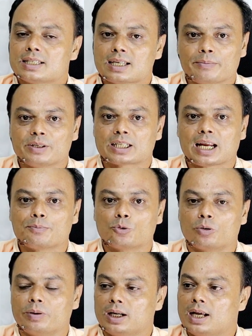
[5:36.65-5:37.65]
সাবস্ক্রাইব
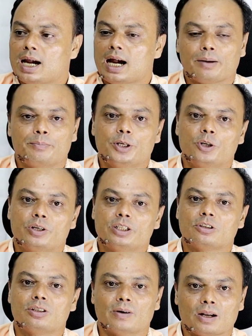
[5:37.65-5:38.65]
করবেন আর ভিডিওটি
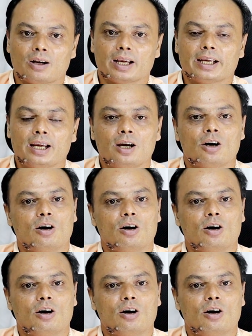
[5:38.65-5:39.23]
যদি ভালো লাগে